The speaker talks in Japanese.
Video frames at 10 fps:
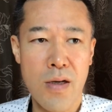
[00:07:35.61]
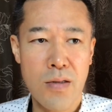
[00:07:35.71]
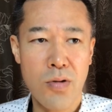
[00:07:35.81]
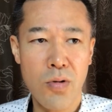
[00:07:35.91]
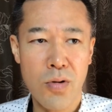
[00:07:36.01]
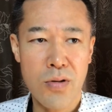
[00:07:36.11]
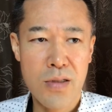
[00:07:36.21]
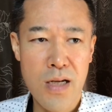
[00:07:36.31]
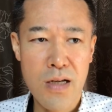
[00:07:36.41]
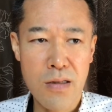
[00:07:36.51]
その
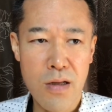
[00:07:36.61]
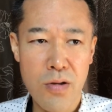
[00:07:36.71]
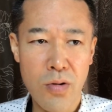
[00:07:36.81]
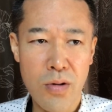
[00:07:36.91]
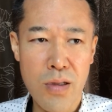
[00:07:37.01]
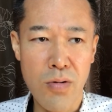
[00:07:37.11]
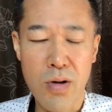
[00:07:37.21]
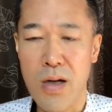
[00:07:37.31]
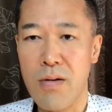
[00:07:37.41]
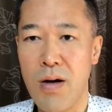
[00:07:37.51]
使い方によってお
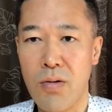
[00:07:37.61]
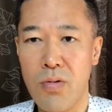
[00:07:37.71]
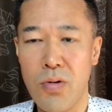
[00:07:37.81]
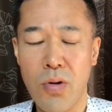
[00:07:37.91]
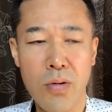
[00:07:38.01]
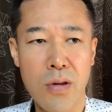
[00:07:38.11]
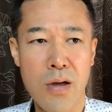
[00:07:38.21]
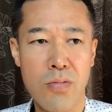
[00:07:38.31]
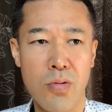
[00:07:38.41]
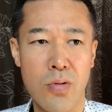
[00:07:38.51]
金がこう寄って
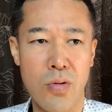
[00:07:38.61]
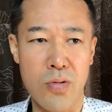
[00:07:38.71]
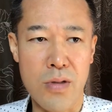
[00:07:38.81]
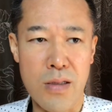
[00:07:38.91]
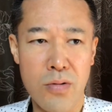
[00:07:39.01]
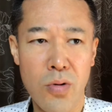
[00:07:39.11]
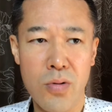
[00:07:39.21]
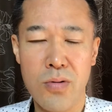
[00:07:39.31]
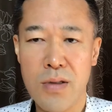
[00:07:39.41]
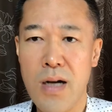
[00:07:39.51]
くるというかそう
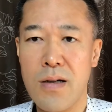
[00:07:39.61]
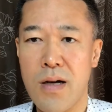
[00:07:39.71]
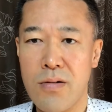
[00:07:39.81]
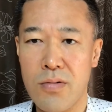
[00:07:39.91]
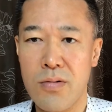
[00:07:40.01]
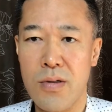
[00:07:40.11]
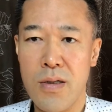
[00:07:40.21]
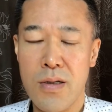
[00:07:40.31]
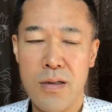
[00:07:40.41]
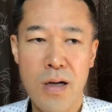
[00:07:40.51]
いう感覚
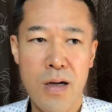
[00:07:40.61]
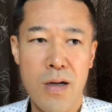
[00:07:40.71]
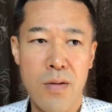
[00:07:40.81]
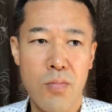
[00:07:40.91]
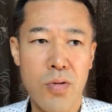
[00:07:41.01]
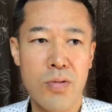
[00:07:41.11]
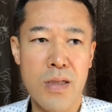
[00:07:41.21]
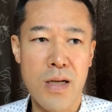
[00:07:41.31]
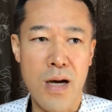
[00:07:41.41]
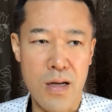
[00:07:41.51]
が僕
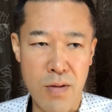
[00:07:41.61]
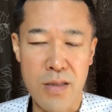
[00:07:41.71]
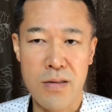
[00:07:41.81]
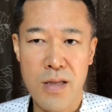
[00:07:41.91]
にあります。